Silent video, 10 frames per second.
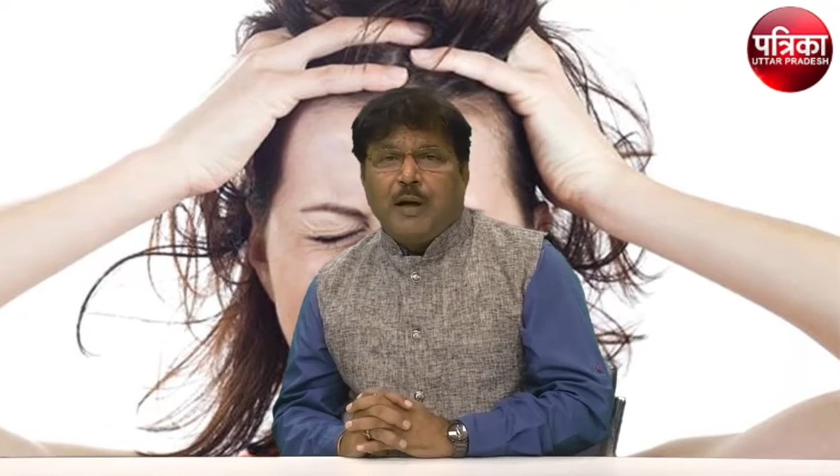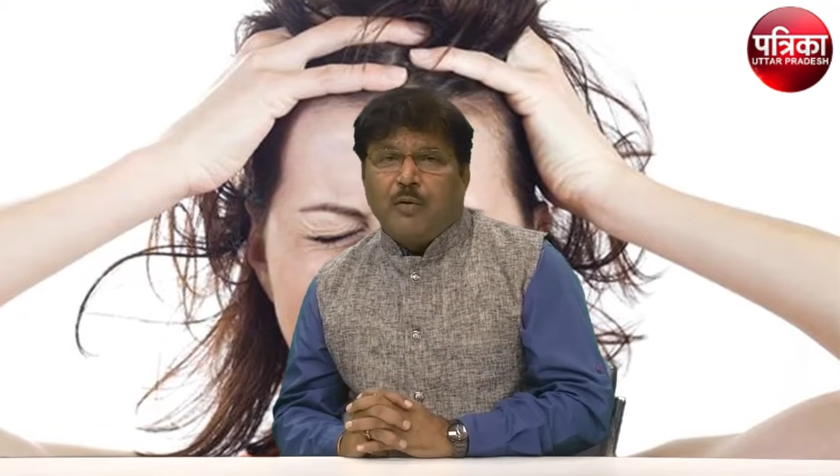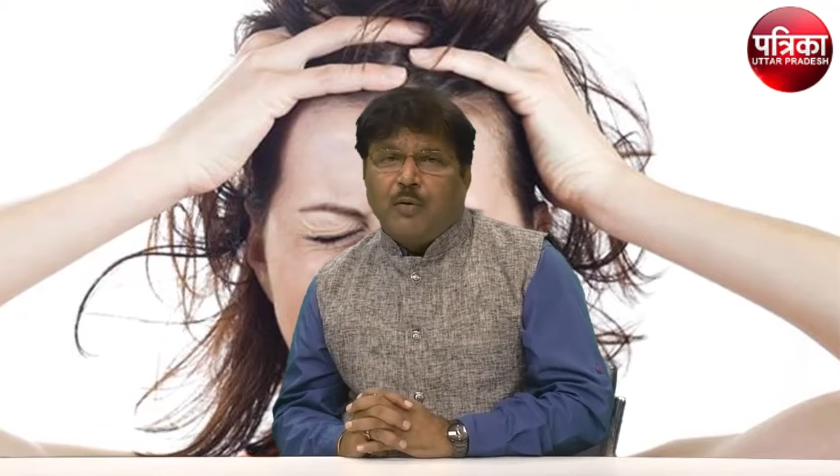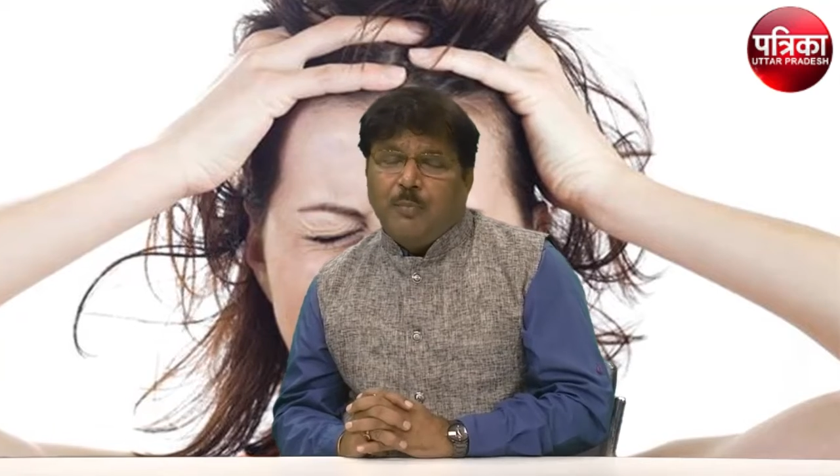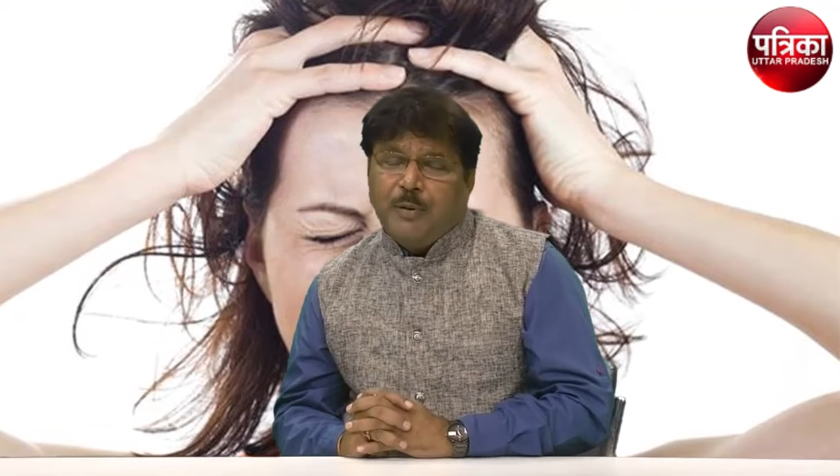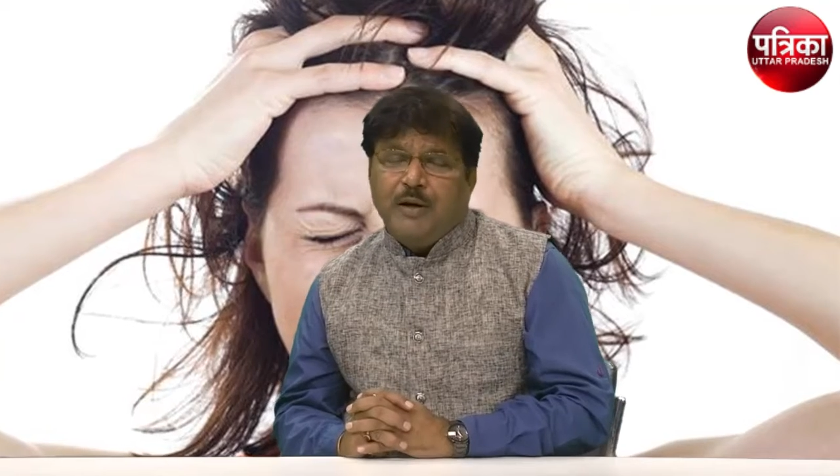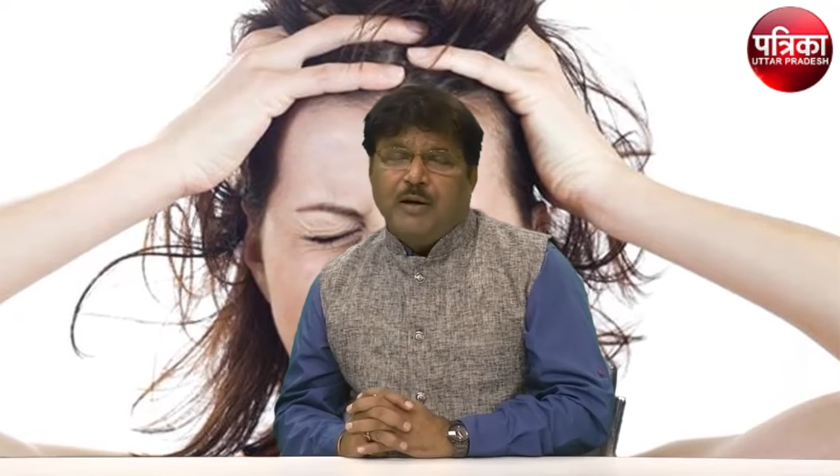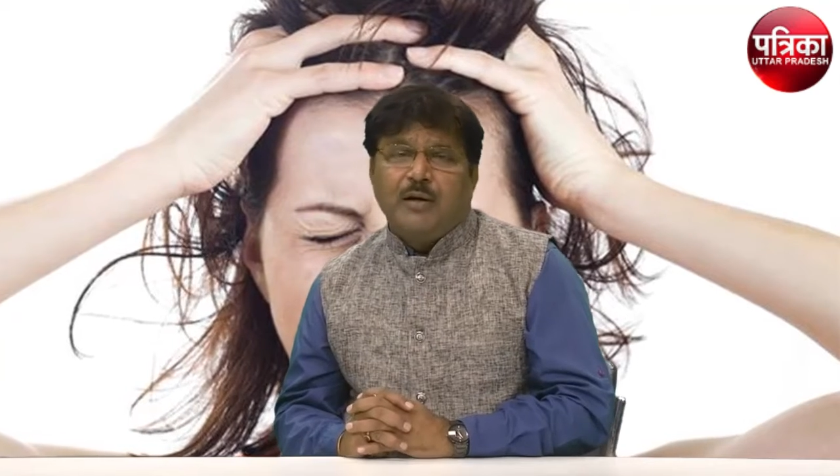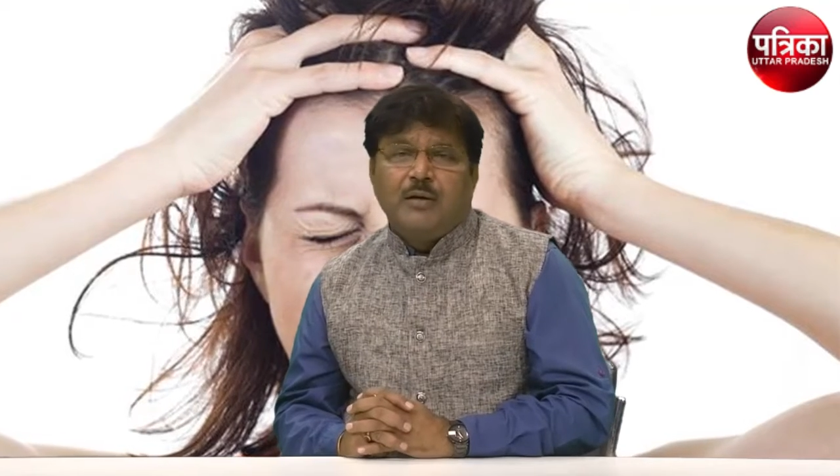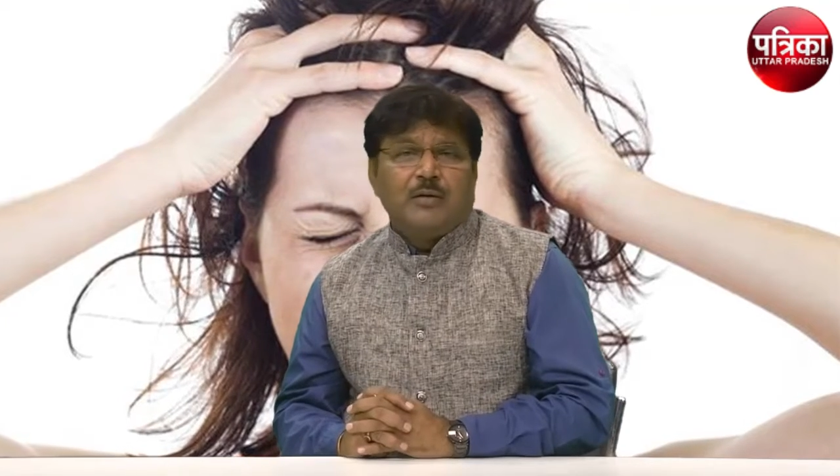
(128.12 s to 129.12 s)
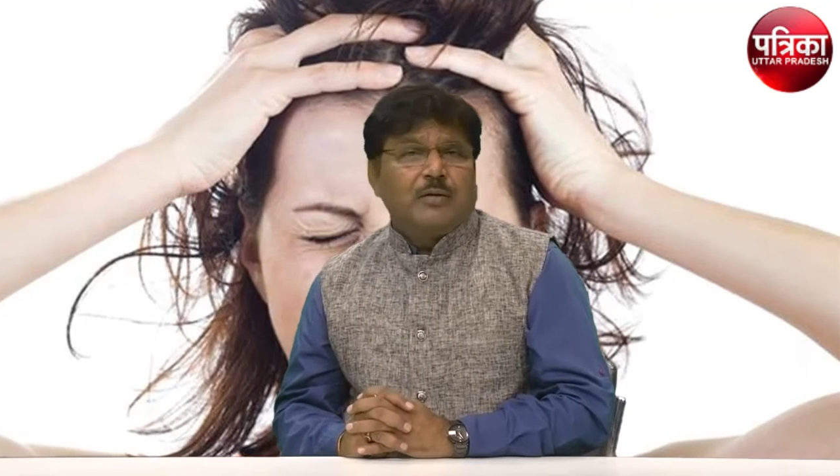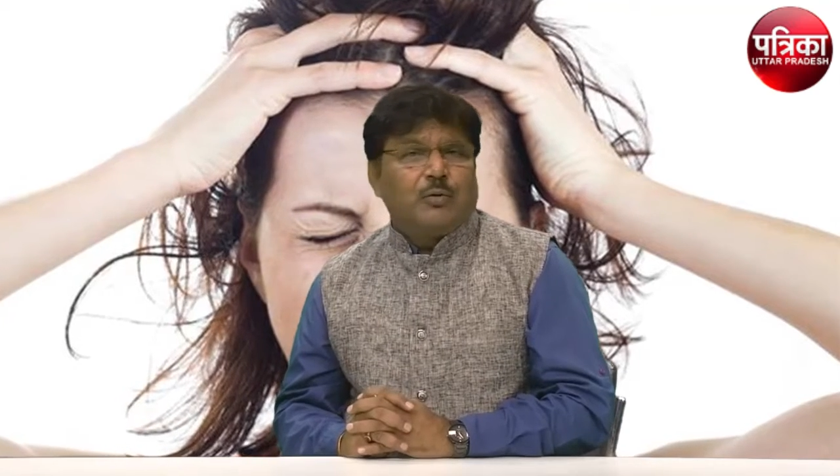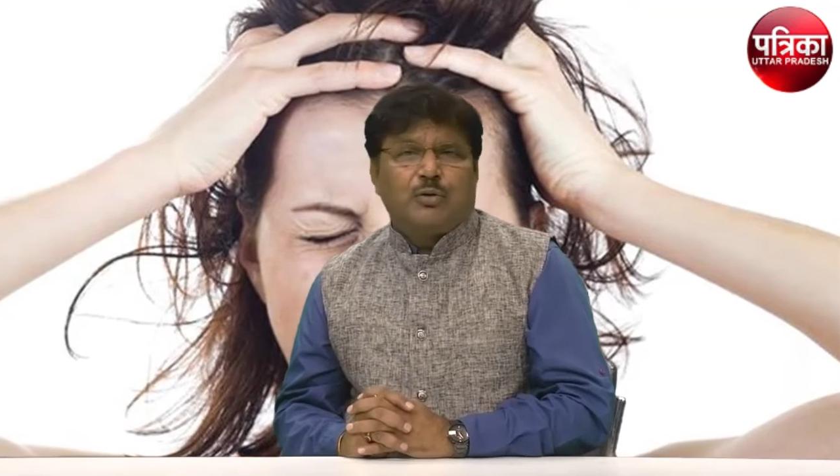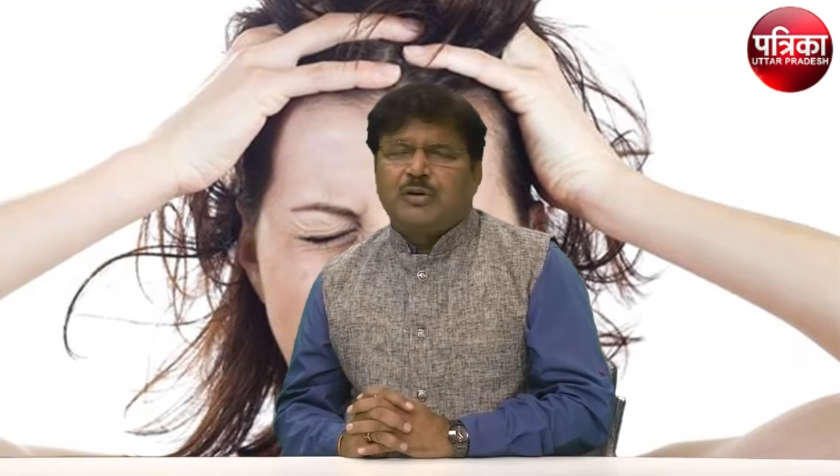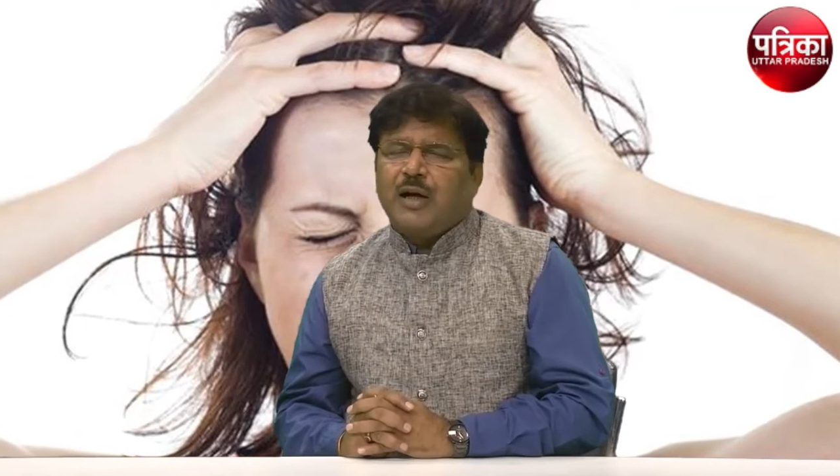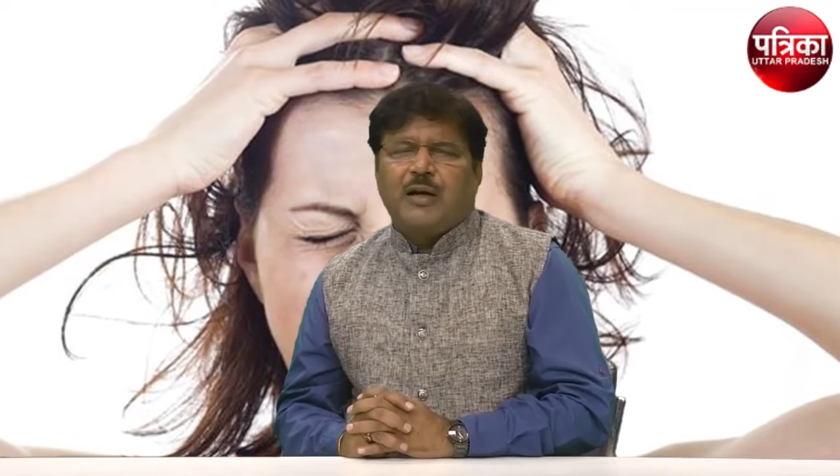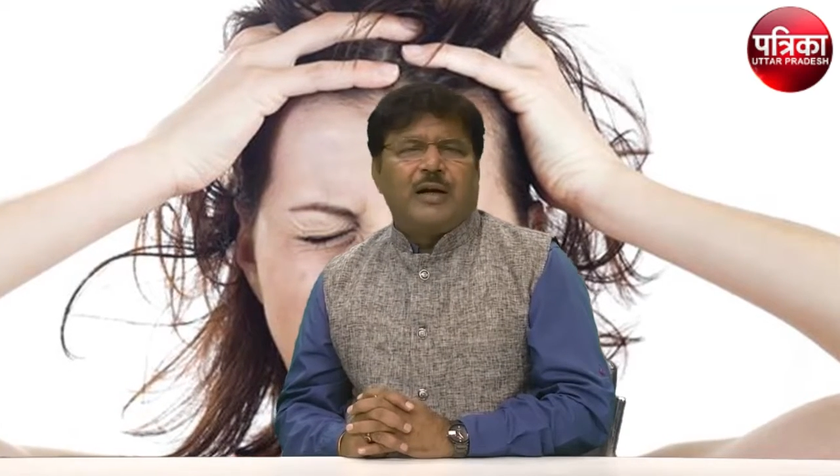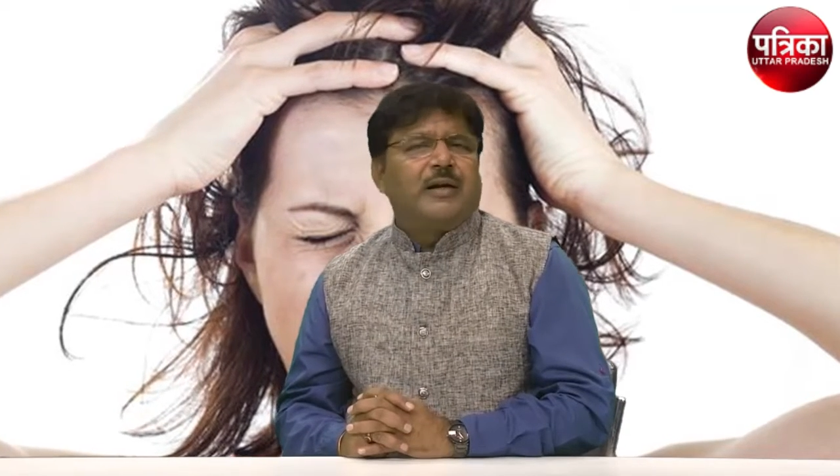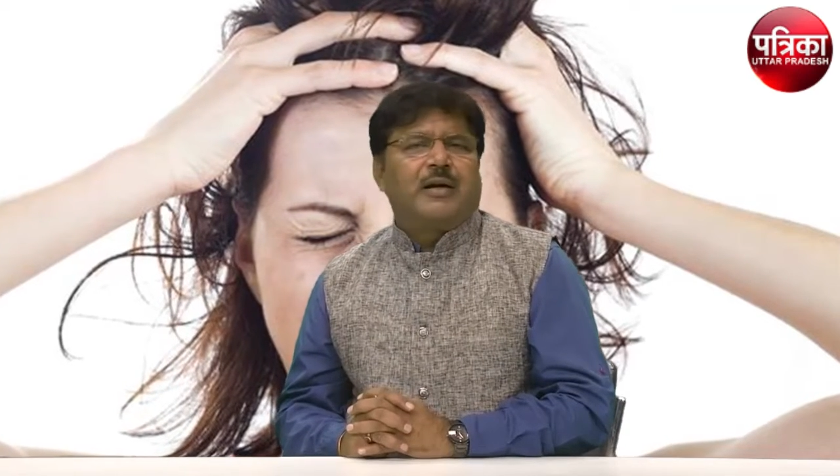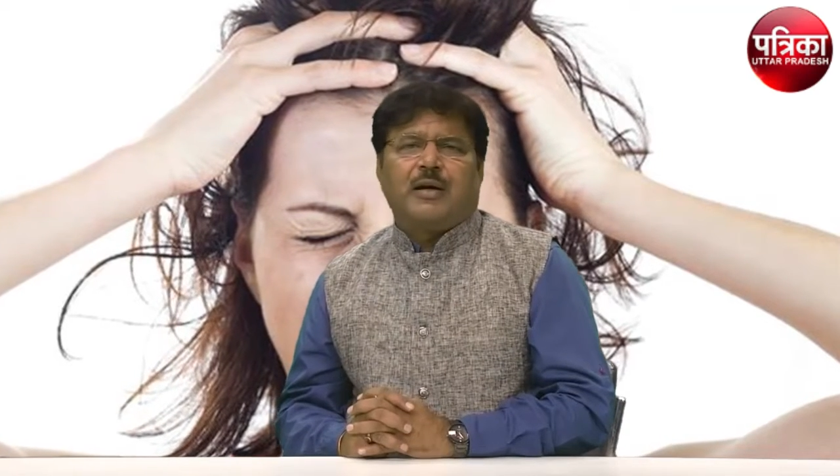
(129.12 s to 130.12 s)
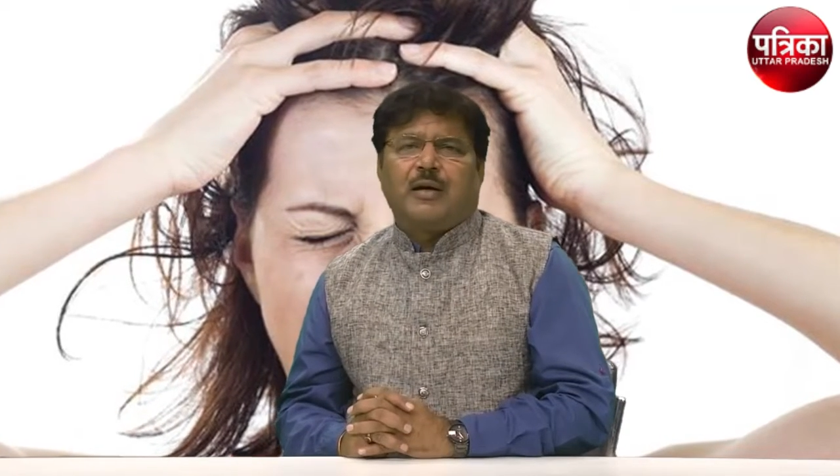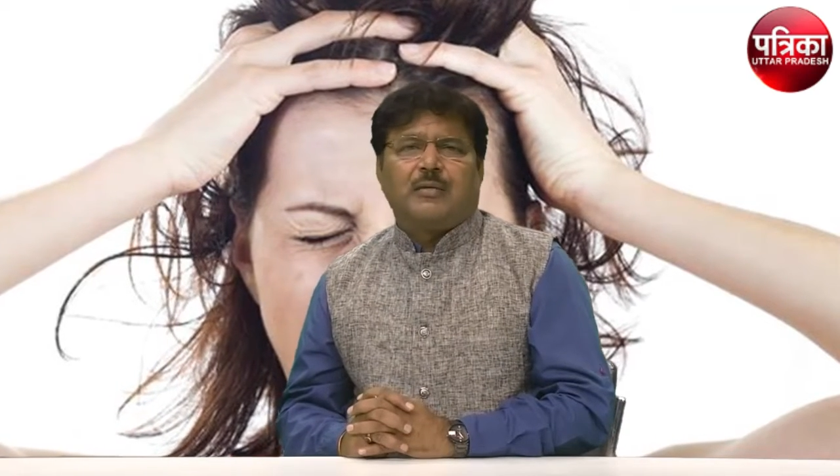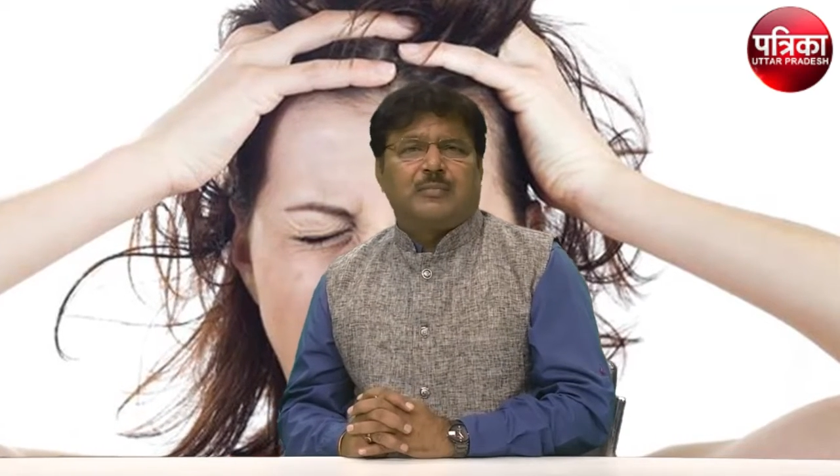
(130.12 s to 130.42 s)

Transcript: बिल्कुल भी गुस्सा नहीं करें